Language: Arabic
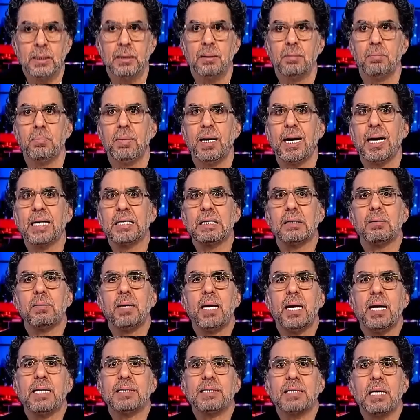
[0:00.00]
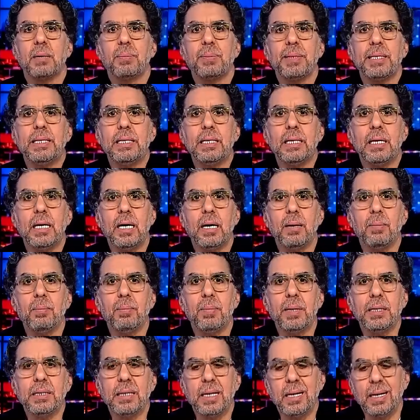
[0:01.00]
بعد بقى اسابيع
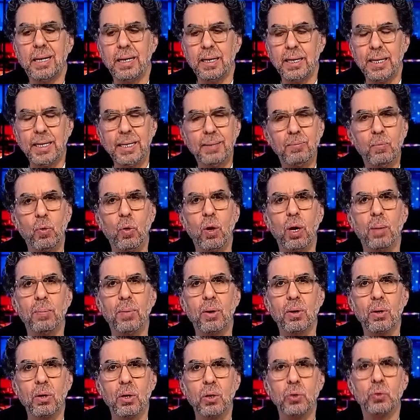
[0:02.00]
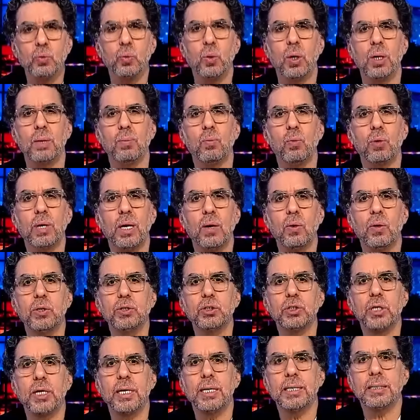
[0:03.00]
من الايه مغامرات
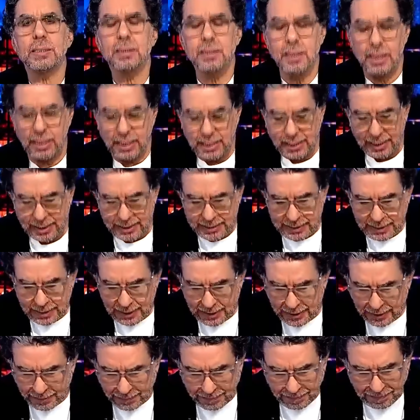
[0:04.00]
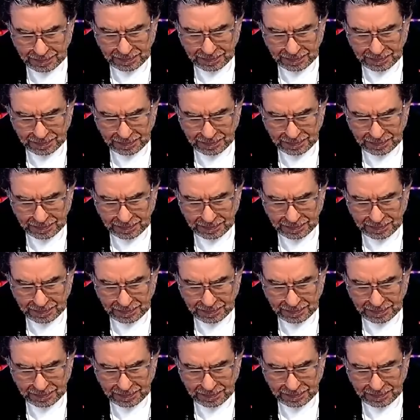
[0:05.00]
والمناوشات الحقيقه